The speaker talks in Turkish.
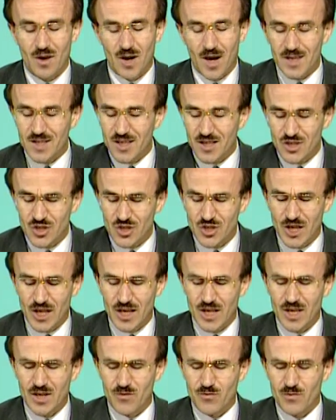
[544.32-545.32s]
hadisi
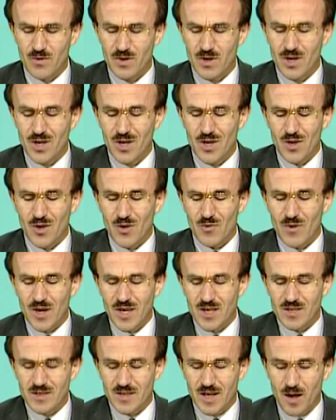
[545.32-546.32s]
şerif
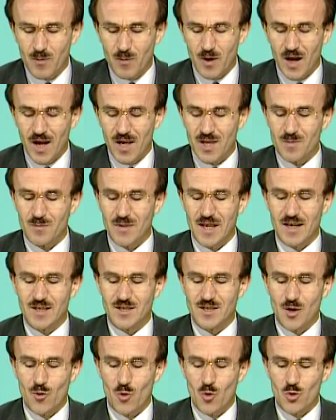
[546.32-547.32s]
ve İslam
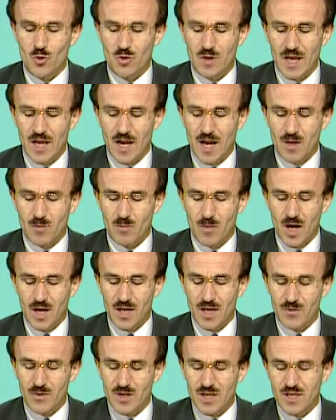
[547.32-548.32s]
alimlerince öğütlenen
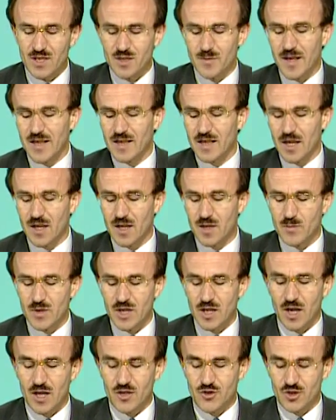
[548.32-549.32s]
manevi hizmetlerin
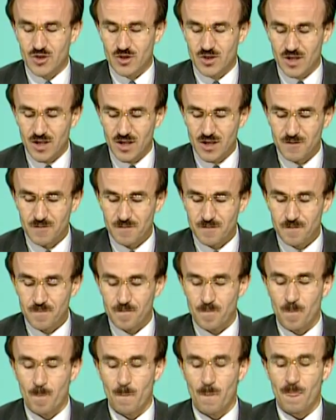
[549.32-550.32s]
mirasçısı
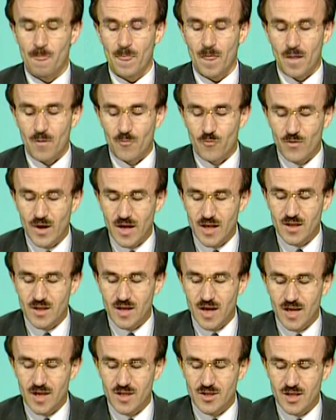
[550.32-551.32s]
ve
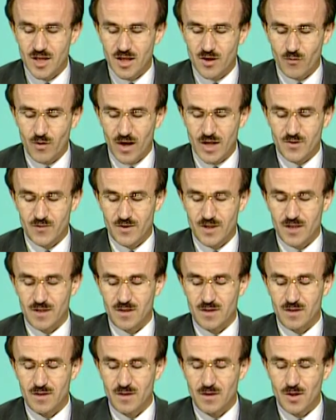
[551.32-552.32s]
idarecilik
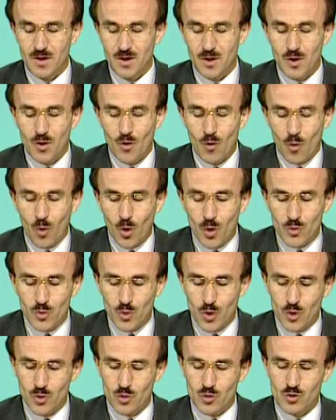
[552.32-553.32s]
vasfının
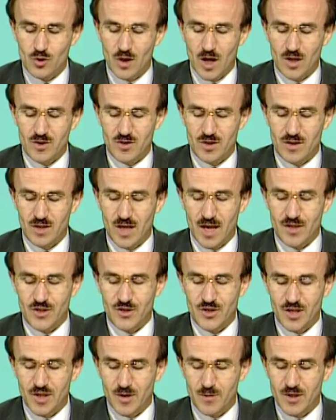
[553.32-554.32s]
14. asırdan
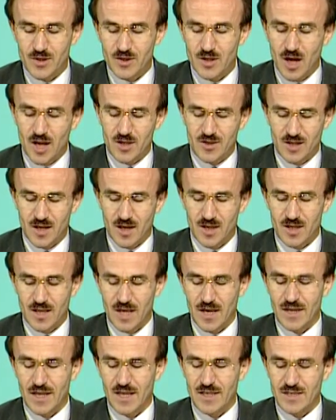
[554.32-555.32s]
20. asra
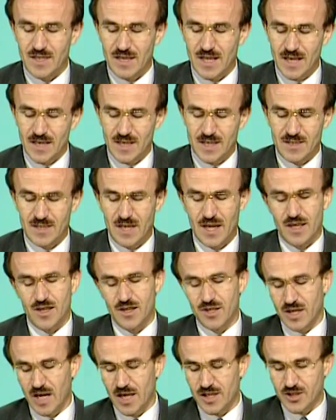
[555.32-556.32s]
kadar nesilden nesile
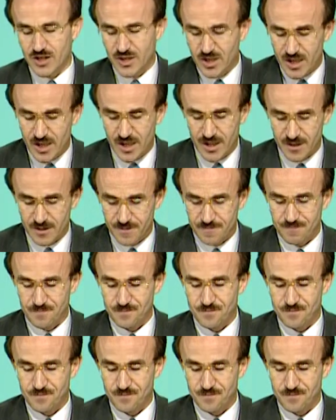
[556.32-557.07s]
intikalcisidir.